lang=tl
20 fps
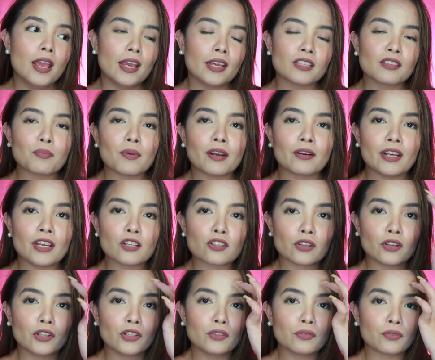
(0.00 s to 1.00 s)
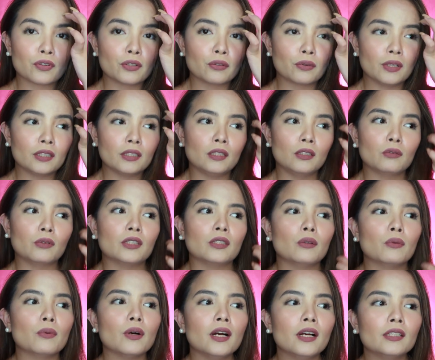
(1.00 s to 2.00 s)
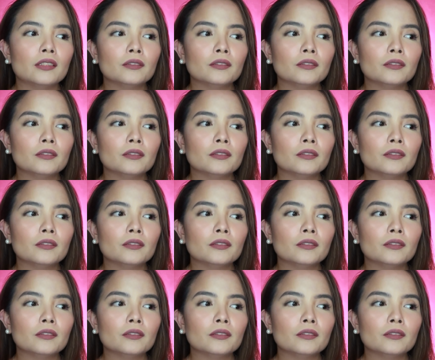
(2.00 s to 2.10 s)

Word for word: expiration for 2021.